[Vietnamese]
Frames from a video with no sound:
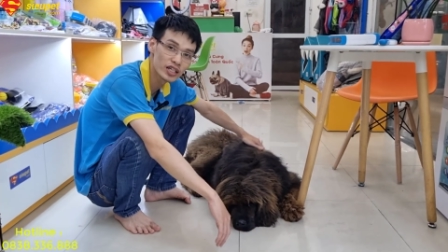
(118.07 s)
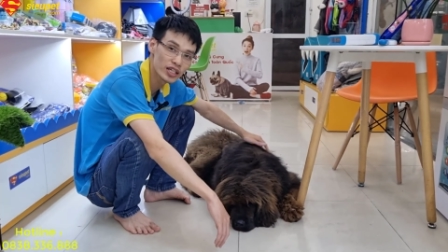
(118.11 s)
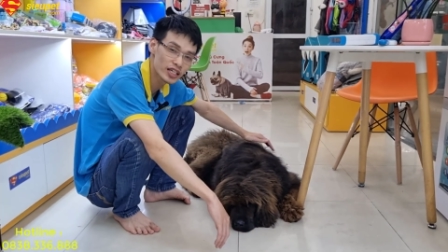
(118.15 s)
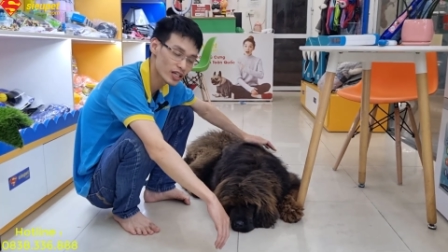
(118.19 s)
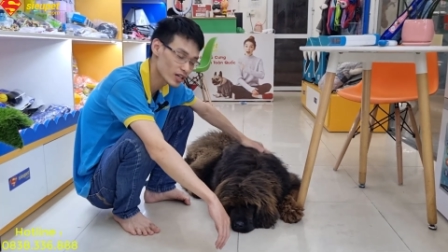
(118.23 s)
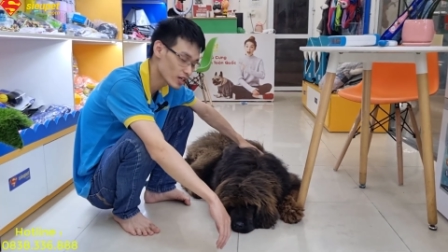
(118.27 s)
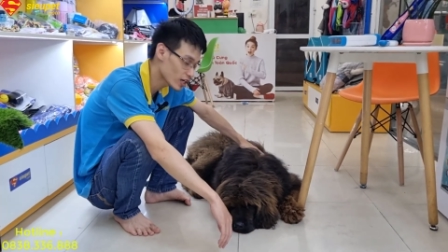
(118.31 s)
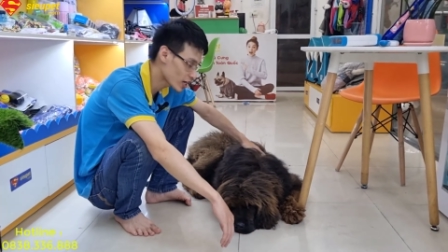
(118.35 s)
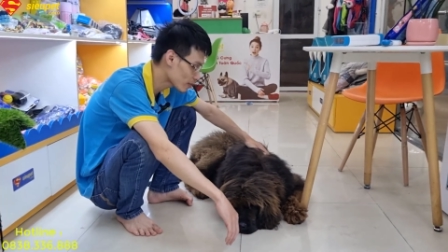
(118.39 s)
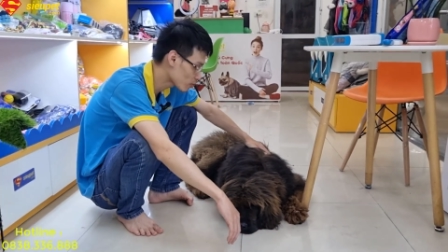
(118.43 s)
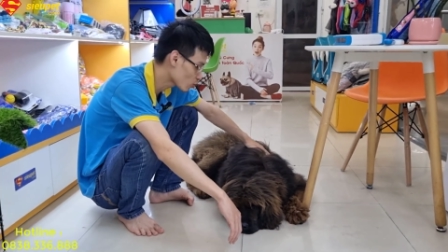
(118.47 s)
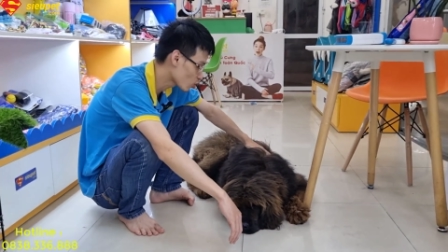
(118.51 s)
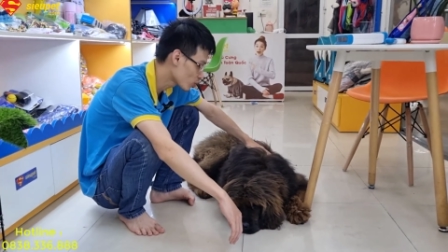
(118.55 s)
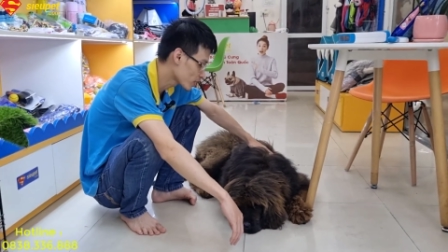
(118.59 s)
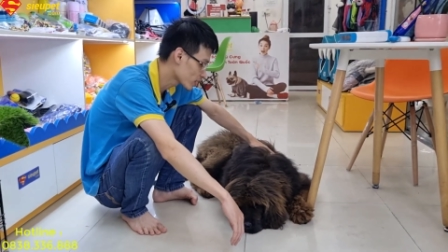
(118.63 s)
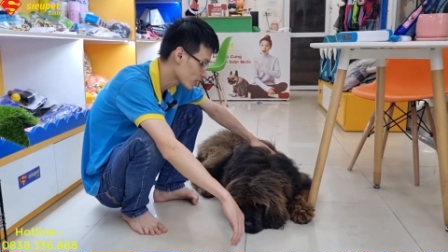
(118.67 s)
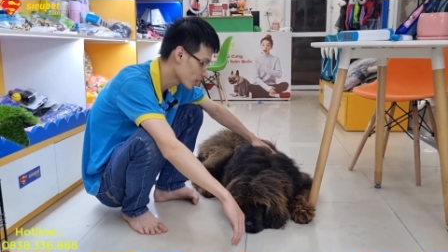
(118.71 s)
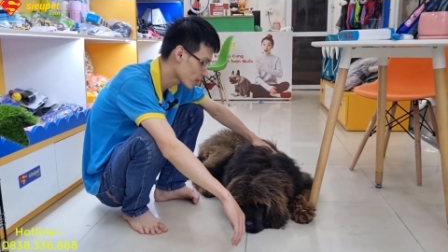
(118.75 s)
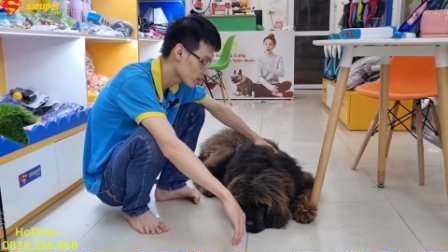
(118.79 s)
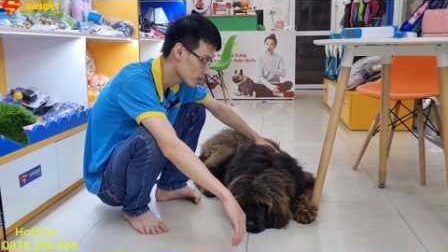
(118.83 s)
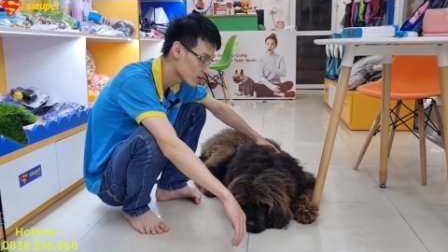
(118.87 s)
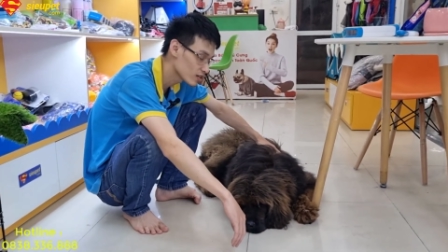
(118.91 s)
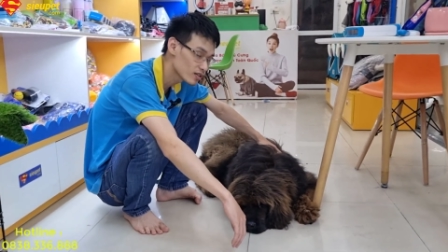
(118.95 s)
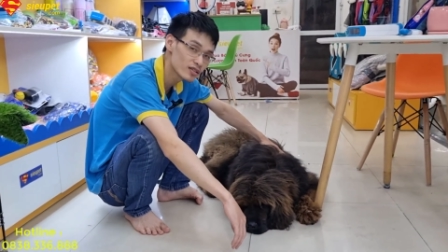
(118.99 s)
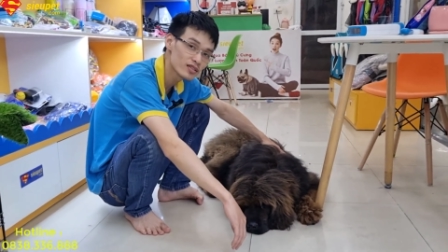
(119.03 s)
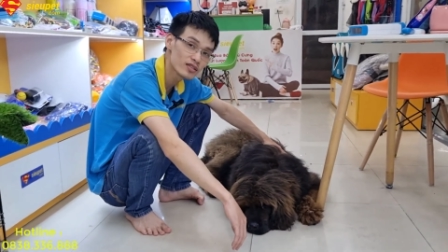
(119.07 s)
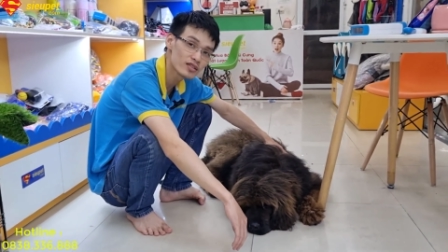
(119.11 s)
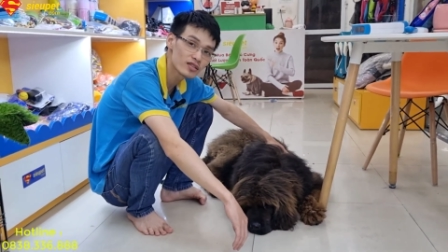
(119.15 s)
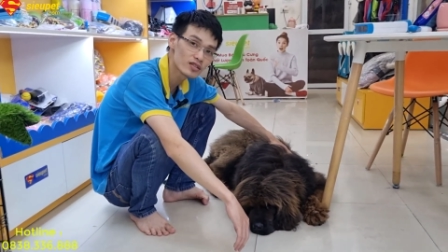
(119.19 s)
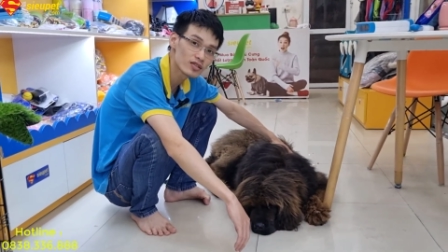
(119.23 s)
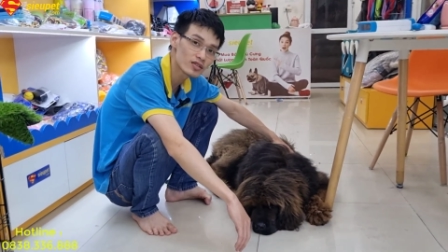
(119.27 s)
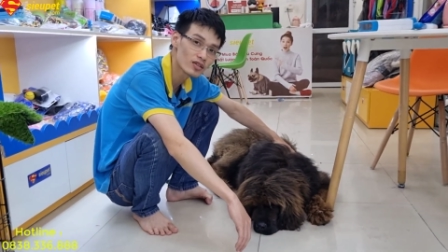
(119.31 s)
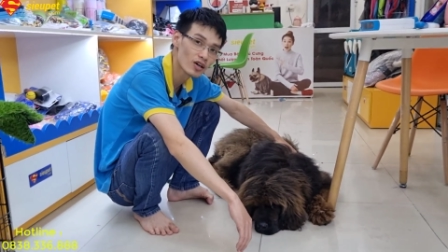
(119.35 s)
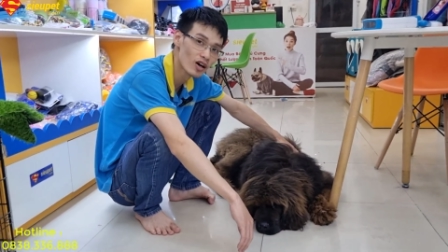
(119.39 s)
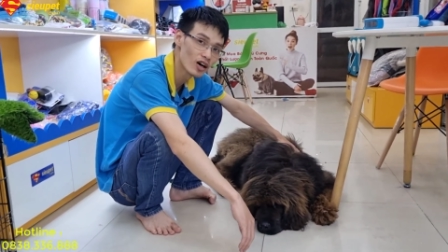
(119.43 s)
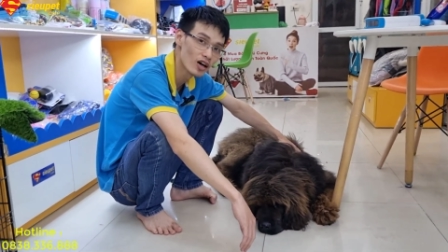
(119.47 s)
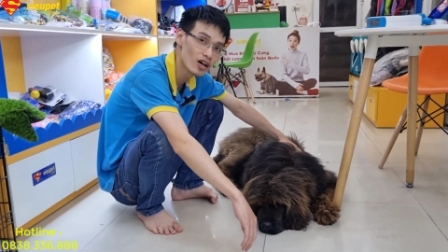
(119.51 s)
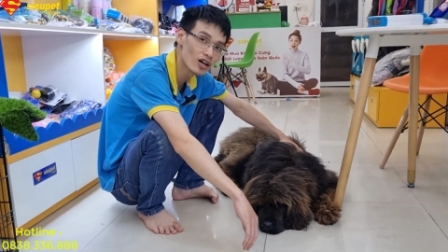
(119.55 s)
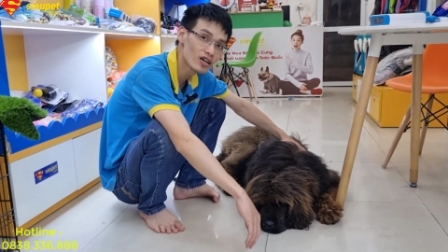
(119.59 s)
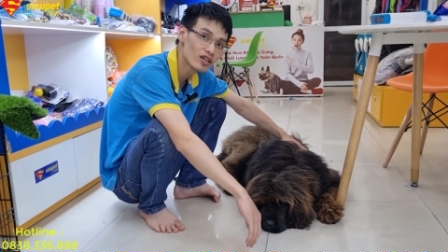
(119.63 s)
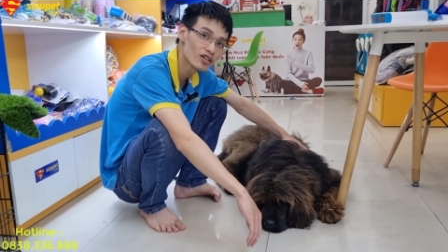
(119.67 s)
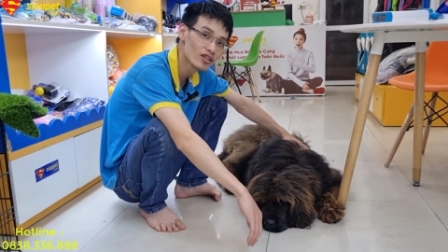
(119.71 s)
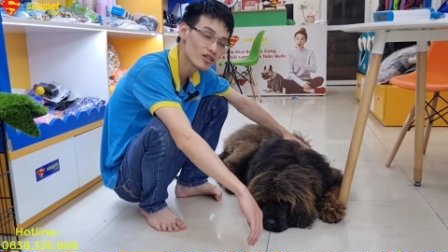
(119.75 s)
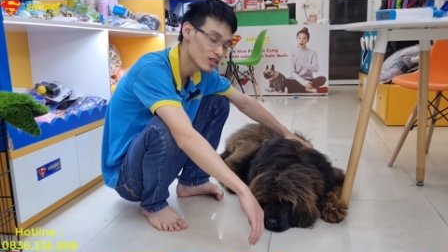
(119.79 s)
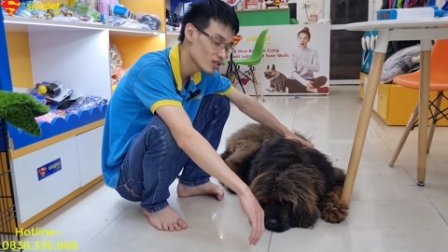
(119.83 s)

nhìn em của mình này. Đó.